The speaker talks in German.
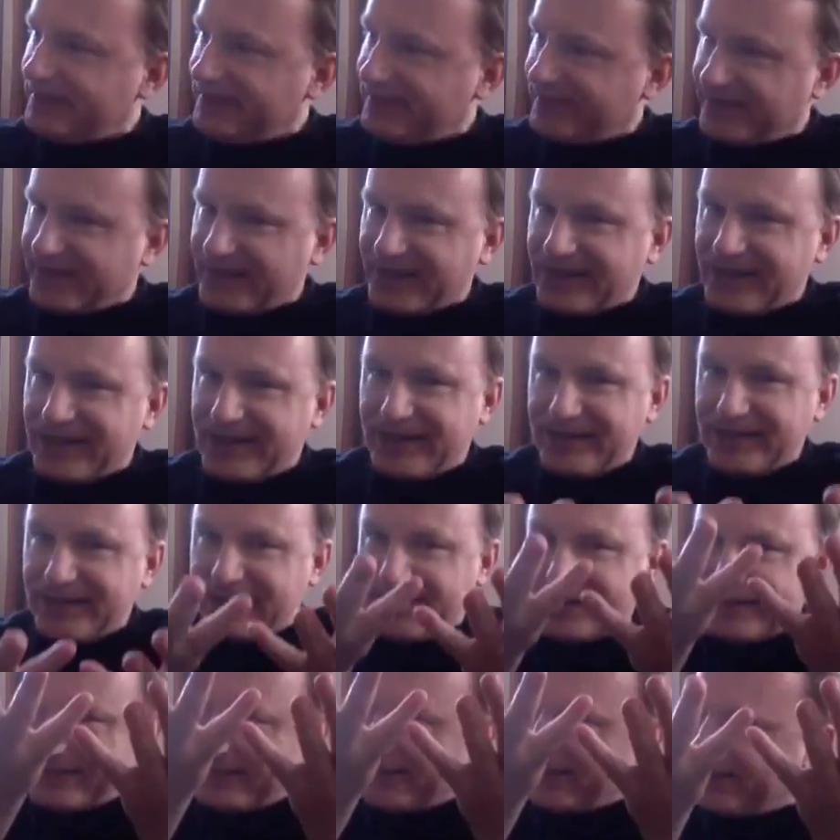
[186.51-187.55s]
die
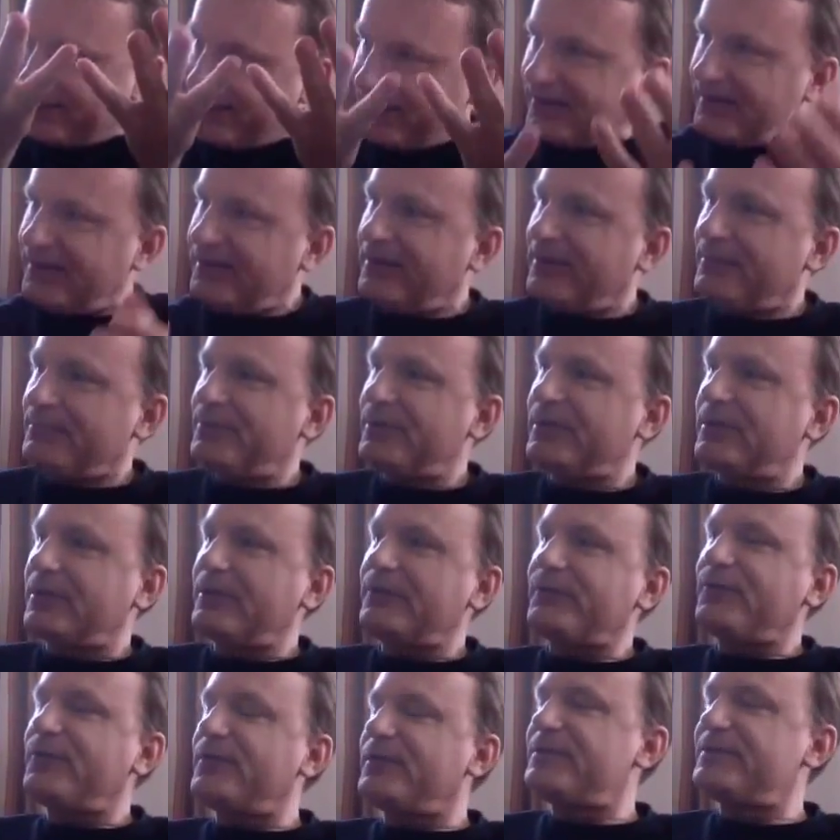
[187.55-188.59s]
Skala seiner
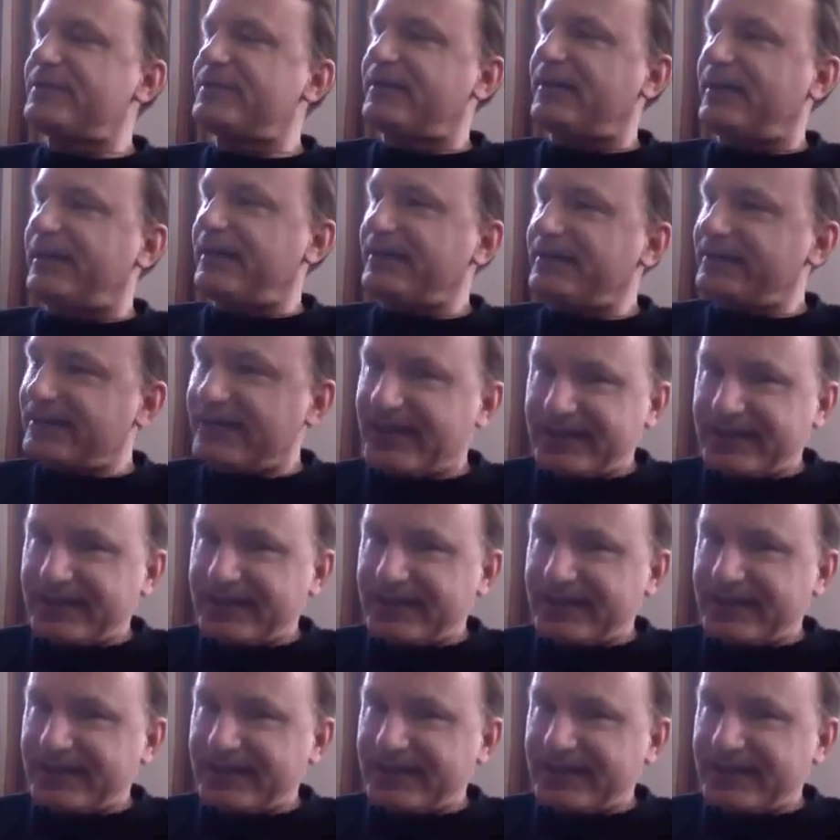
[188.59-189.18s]
Begrifflichkeiten,